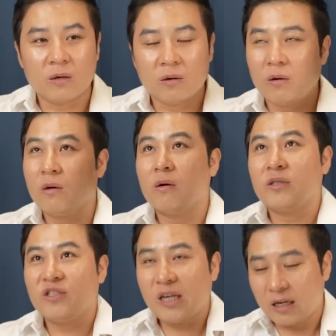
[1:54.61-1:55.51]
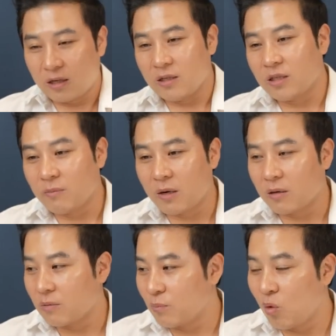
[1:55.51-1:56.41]
어 싹 이제 막
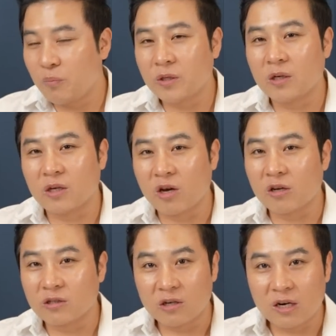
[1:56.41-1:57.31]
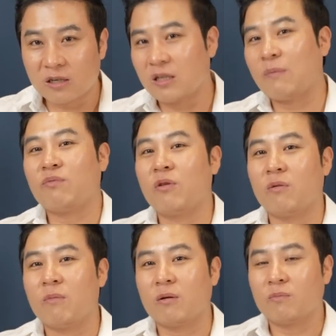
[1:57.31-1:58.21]
포피 전략, 경영 전략을 다
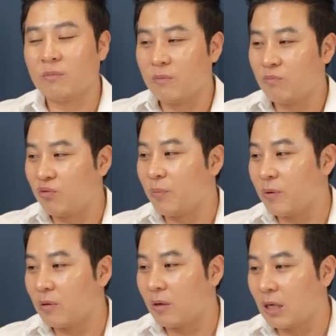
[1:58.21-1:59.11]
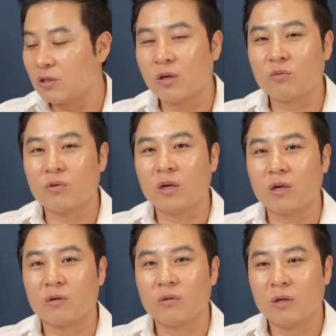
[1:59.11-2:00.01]
풀어요. 막 브리핑을 앉아갖고
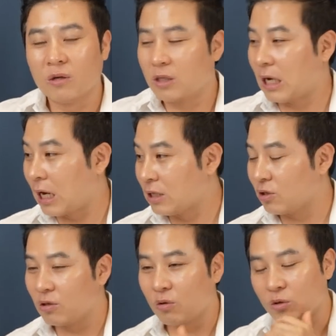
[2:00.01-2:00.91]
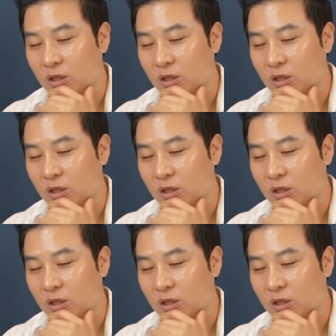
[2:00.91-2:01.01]
이야기해요. 그러니까 자기가 앉아있는데